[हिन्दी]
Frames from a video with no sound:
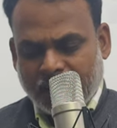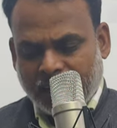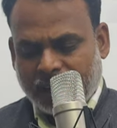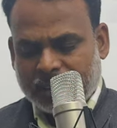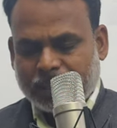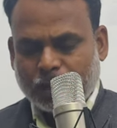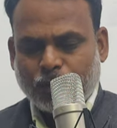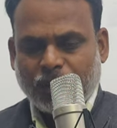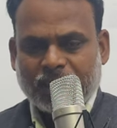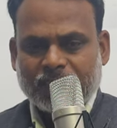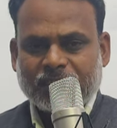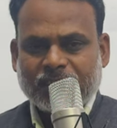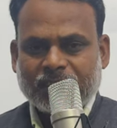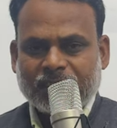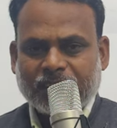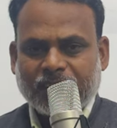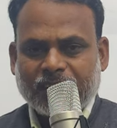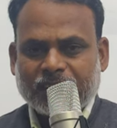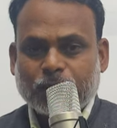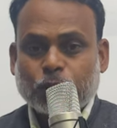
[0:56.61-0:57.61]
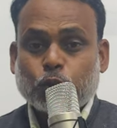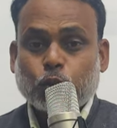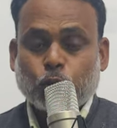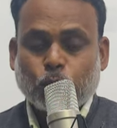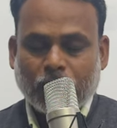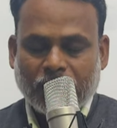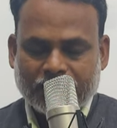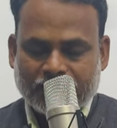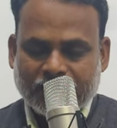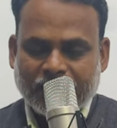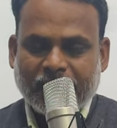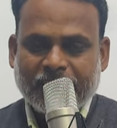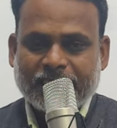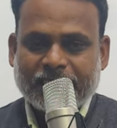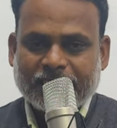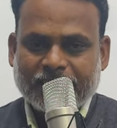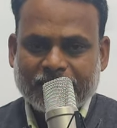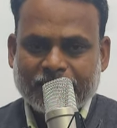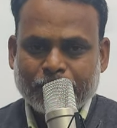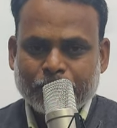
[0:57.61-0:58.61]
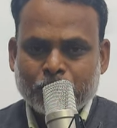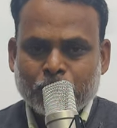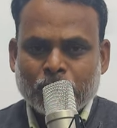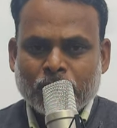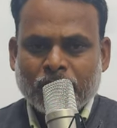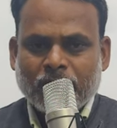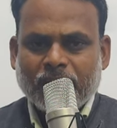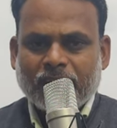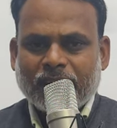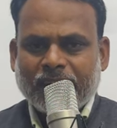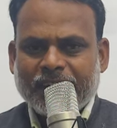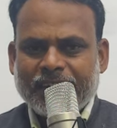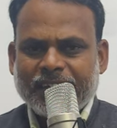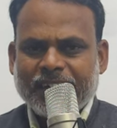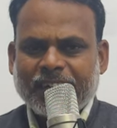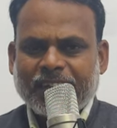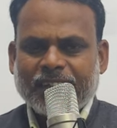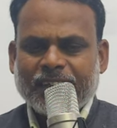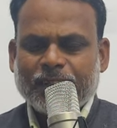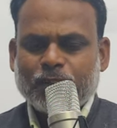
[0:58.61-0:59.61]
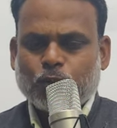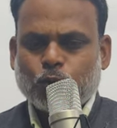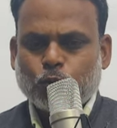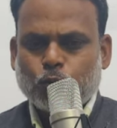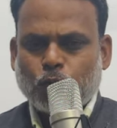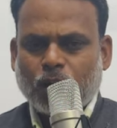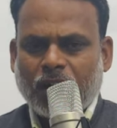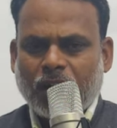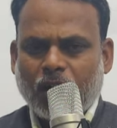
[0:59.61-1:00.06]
अदरवाइज जिस तरह से शुरुआत दिलाई थी कहीं ना कहीं थोड़ा